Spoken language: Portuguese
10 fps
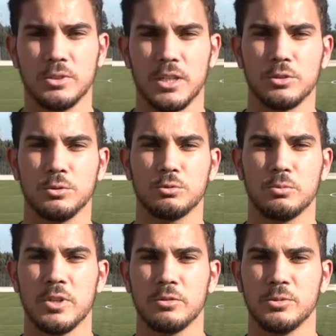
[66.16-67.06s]
que está junto
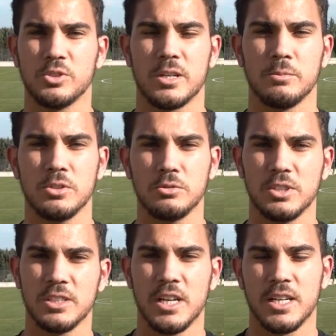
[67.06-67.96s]
comigo, meus
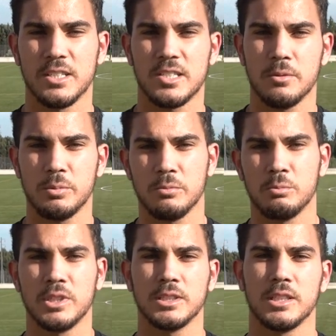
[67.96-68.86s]
amigos, que sempre
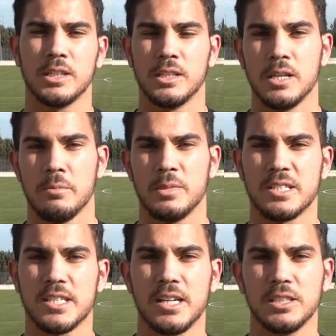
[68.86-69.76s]
me manda
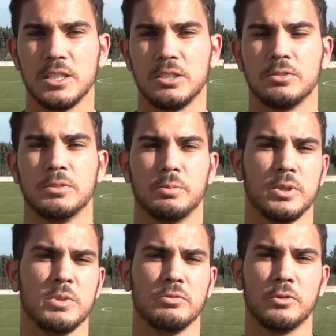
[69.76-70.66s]
mensagens
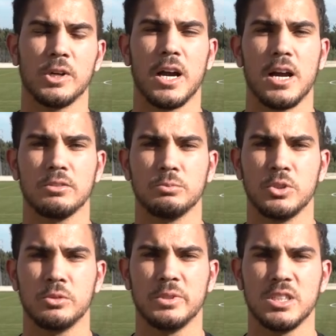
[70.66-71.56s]
para me focar no
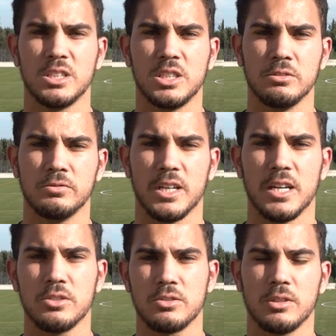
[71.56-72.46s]
meu objetivo, que é
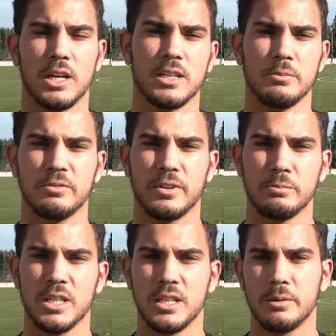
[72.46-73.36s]
isso. Larguei minha
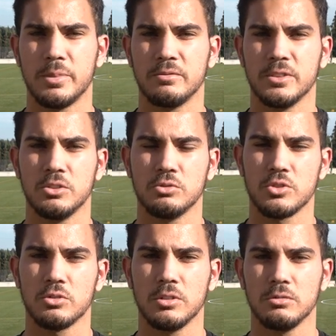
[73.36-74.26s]
família lá para vir em um
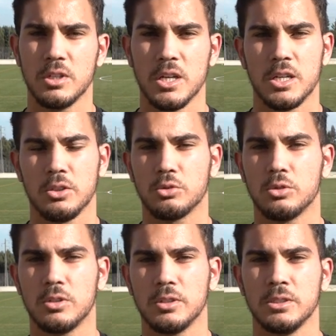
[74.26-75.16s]
sonho e
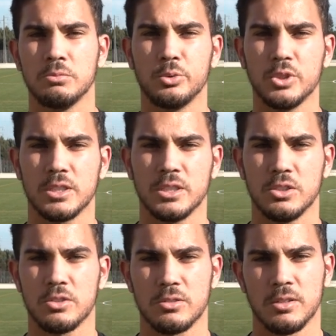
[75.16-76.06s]
estou em busca
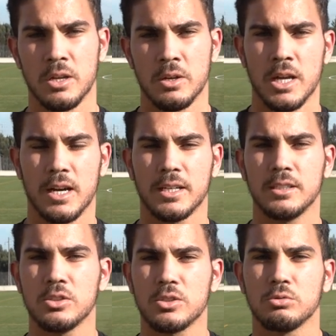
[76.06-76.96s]
disso.
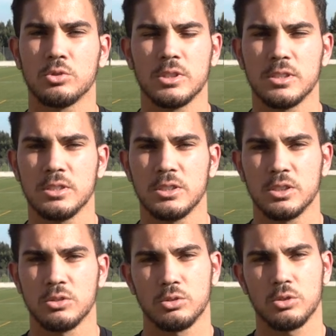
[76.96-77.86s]
Agradeço
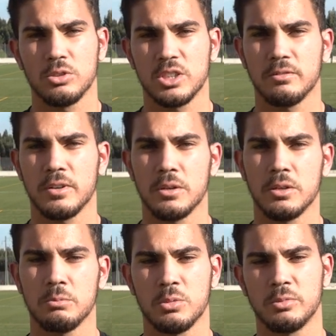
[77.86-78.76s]
todos todos que
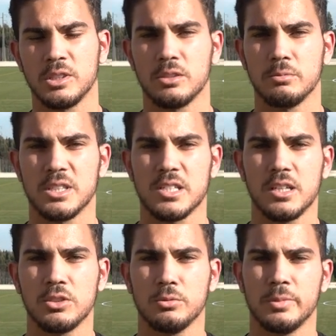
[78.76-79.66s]
vêm me mandando
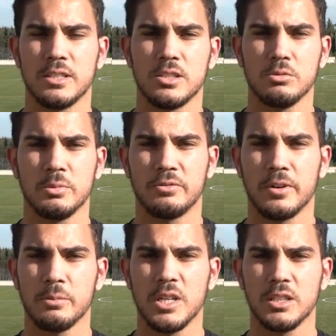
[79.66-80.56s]
mensagem do Brasil, minha
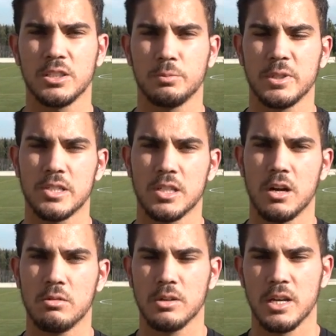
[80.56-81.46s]
família em
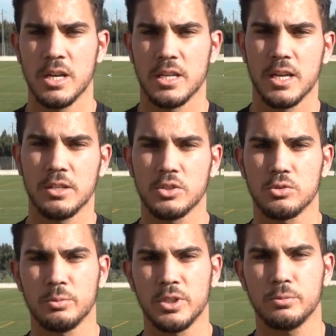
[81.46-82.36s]
especial. E é
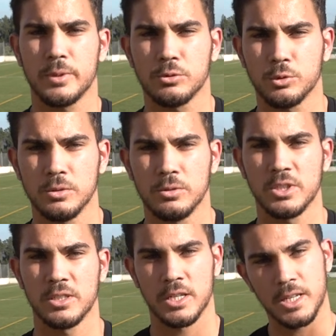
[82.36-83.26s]
isso, um beijo para
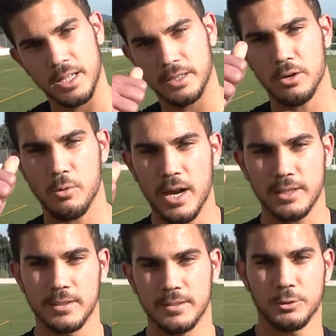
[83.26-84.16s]
todos. Até
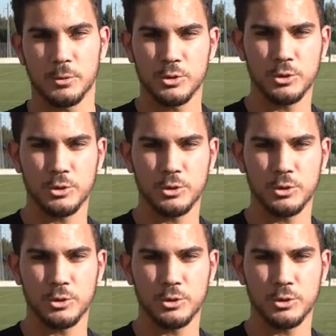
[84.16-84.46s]
quarta, tamo